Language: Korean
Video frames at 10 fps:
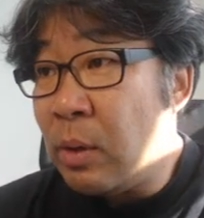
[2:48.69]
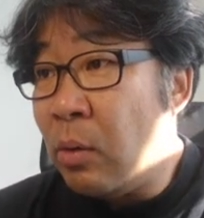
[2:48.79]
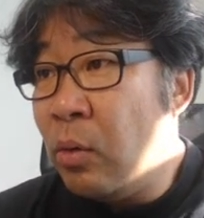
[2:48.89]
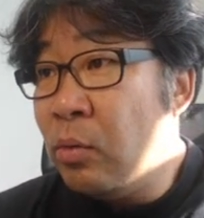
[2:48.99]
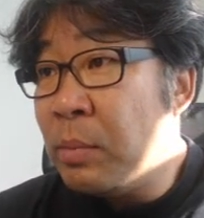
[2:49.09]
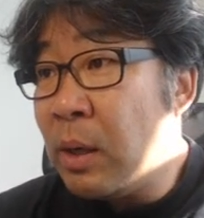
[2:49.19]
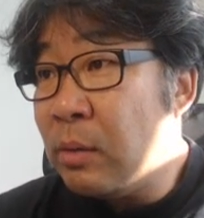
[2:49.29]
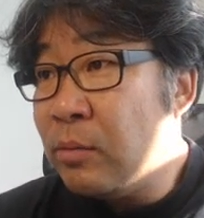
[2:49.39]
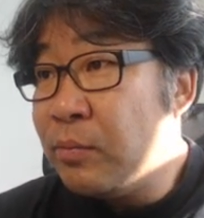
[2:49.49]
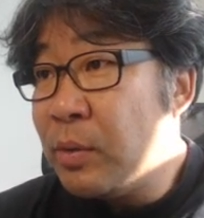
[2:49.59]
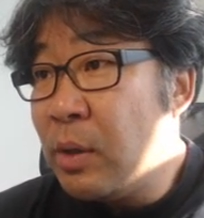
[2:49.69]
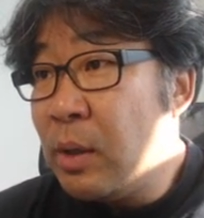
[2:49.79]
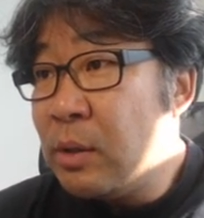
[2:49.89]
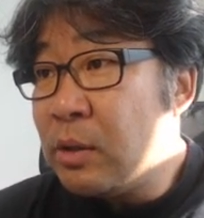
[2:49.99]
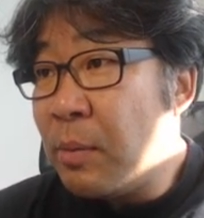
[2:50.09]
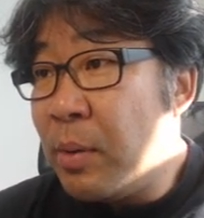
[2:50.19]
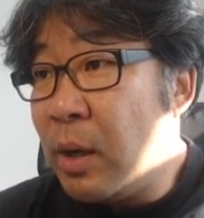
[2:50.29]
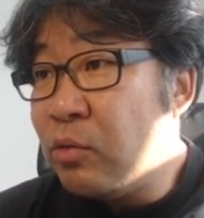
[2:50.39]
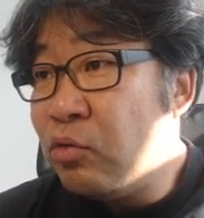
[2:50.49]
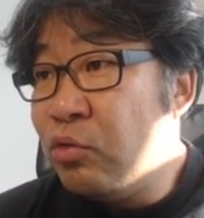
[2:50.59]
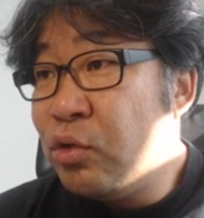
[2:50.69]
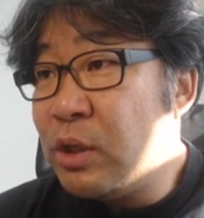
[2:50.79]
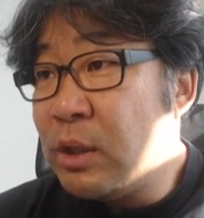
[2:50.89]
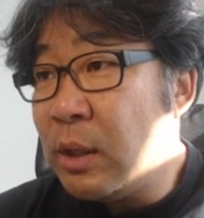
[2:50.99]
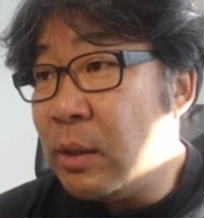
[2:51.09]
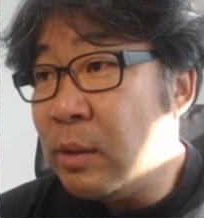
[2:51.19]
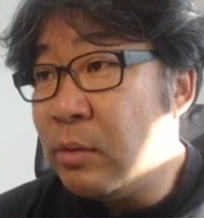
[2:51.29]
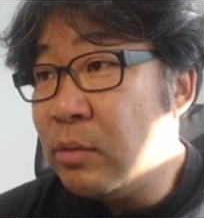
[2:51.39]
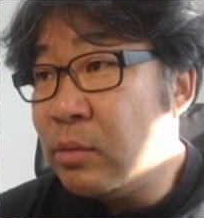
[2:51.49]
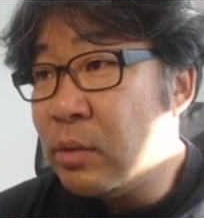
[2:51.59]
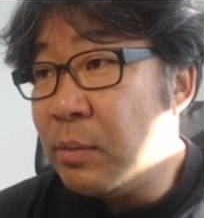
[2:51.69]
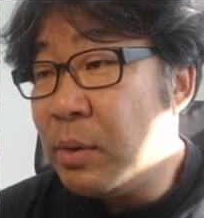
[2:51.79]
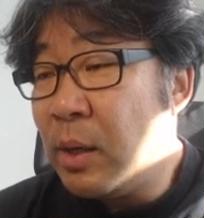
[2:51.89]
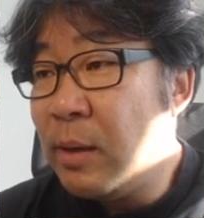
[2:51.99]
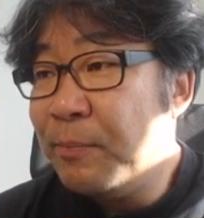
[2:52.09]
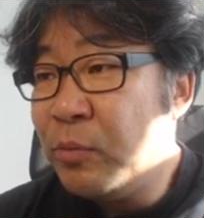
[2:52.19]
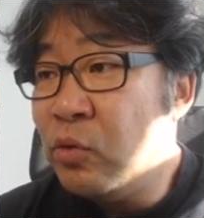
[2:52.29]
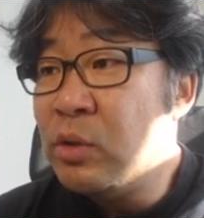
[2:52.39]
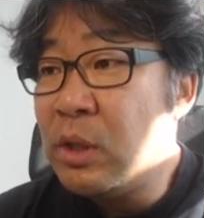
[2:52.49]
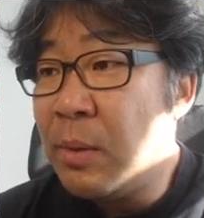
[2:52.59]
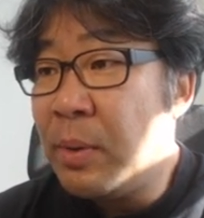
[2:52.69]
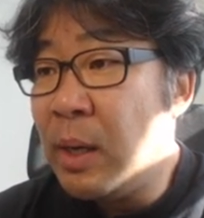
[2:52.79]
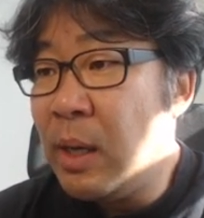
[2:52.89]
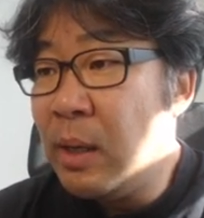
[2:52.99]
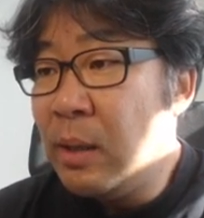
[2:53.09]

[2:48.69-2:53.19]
오유 막 스토퍼가 두 줄씩이나 있네요. 스토퍼가 눈스타파가